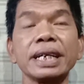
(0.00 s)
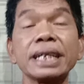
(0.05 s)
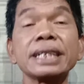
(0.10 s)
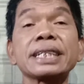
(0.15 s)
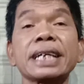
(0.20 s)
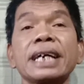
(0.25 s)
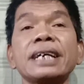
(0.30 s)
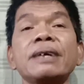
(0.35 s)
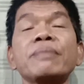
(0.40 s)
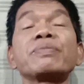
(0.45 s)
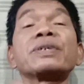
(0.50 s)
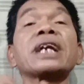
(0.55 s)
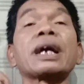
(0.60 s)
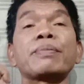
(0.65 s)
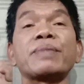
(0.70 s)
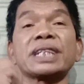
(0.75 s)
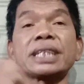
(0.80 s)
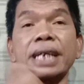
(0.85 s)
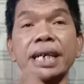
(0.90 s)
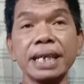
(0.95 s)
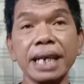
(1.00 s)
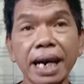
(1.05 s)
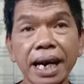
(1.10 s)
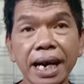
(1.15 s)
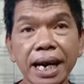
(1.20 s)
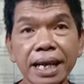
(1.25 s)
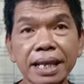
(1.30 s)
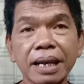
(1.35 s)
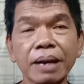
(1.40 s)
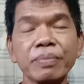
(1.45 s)
Ini saya pendapat
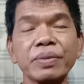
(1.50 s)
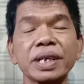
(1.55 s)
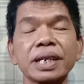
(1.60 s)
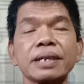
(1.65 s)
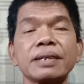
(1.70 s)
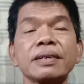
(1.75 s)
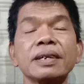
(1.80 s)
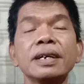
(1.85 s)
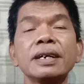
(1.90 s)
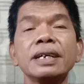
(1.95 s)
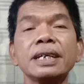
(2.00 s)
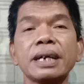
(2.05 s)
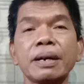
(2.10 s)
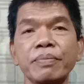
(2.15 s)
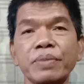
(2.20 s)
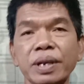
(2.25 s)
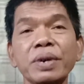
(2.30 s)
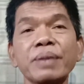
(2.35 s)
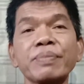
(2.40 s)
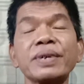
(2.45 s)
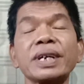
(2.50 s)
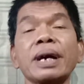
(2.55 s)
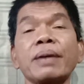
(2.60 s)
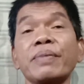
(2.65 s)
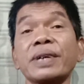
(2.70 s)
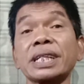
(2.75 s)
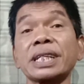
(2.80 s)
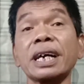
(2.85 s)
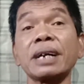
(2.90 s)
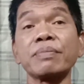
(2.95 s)
saya tapi ya
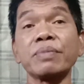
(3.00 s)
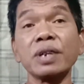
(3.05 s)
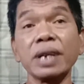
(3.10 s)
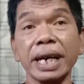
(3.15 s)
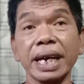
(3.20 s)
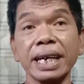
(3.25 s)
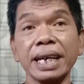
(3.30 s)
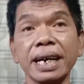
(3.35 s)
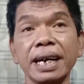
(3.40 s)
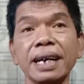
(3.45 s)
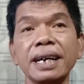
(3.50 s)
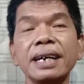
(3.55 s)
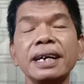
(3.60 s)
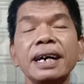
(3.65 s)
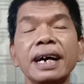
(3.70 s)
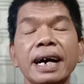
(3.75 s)
berpendapat kan boleh ya.